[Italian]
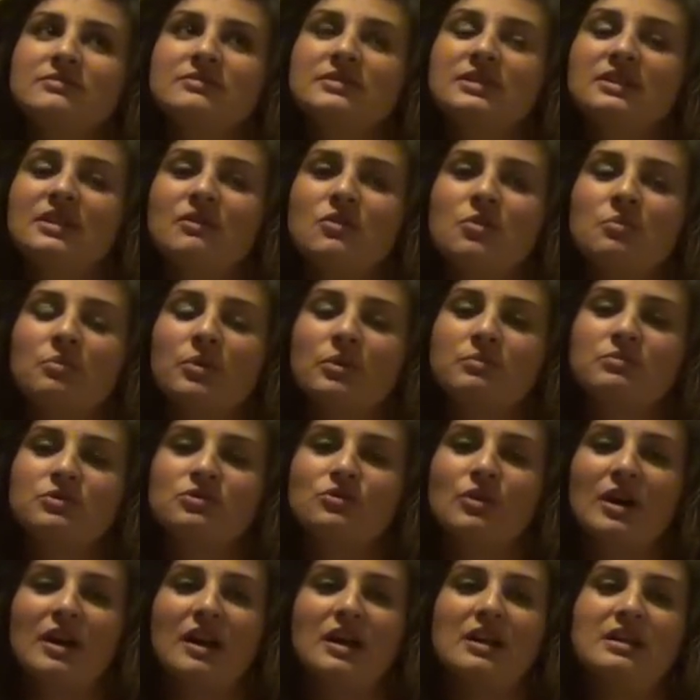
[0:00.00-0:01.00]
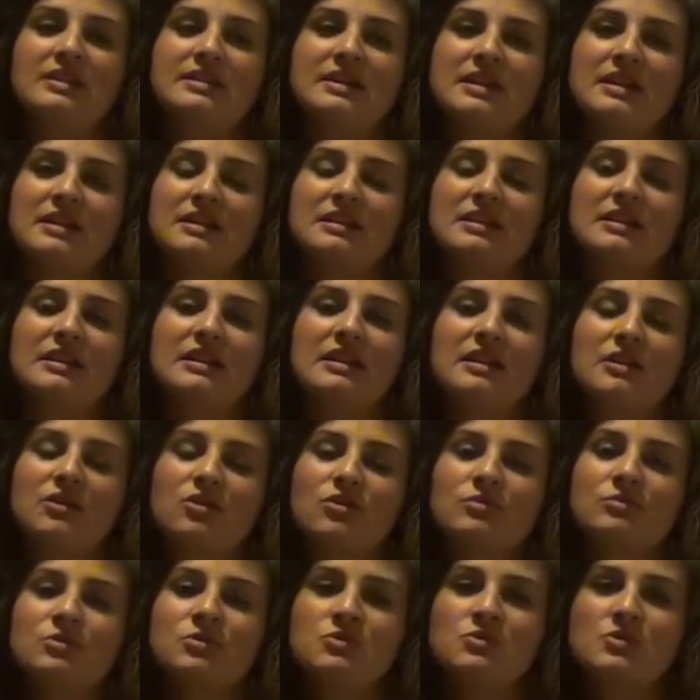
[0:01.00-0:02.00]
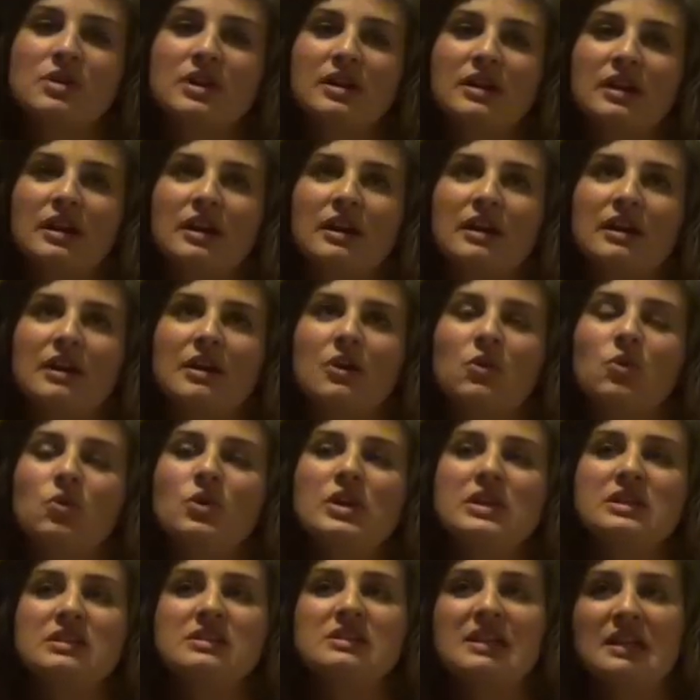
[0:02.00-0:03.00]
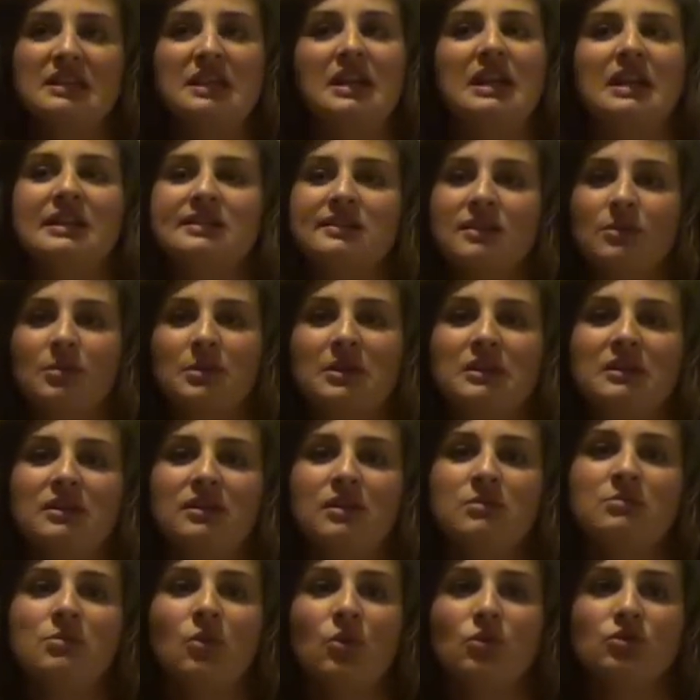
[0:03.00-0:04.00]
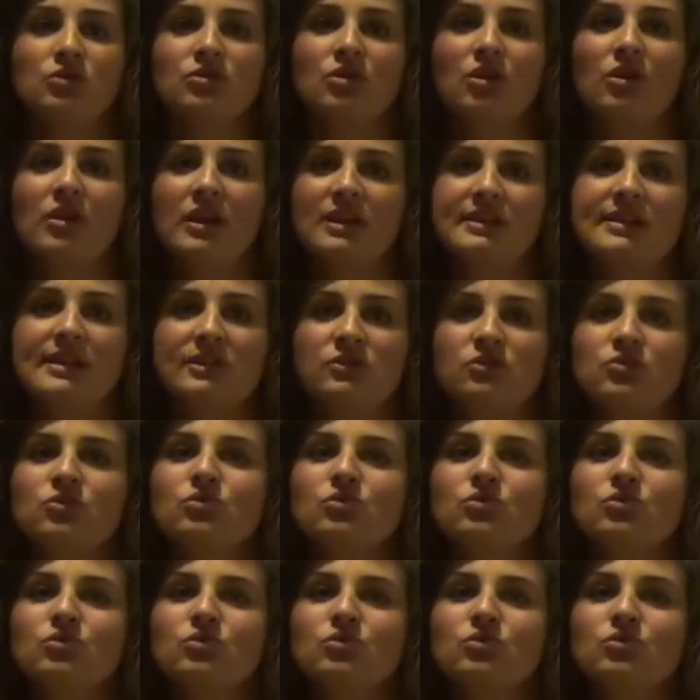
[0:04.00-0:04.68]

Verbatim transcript: ti devi un po' abituare all'idea che comunque qui sei dall'altra parte del mondo ed è